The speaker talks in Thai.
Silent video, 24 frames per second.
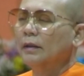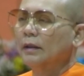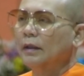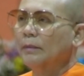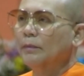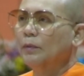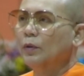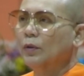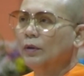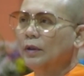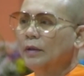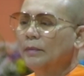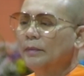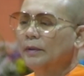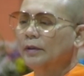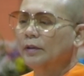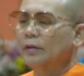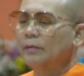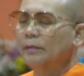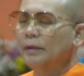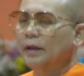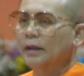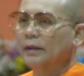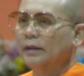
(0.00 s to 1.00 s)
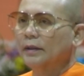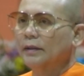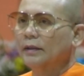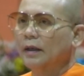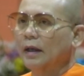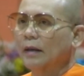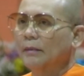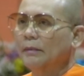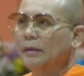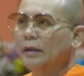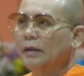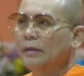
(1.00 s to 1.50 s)
ทำบุญแล้วมันต้องมีอธิษ
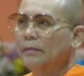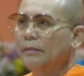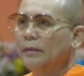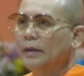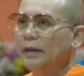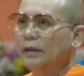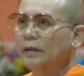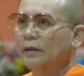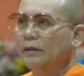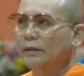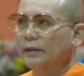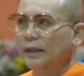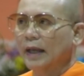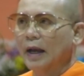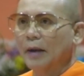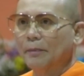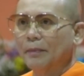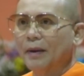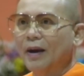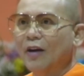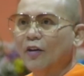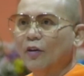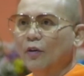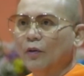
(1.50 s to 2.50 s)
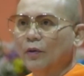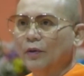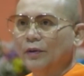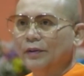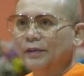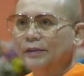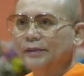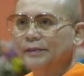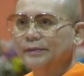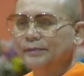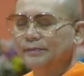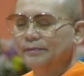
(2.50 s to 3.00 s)
ฐานบารมีต่างตั้งเป้า
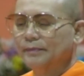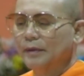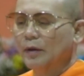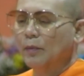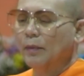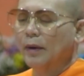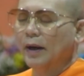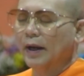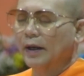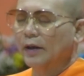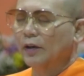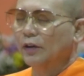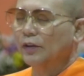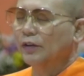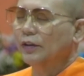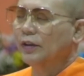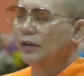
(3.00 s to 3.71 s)
เป้าหมายของ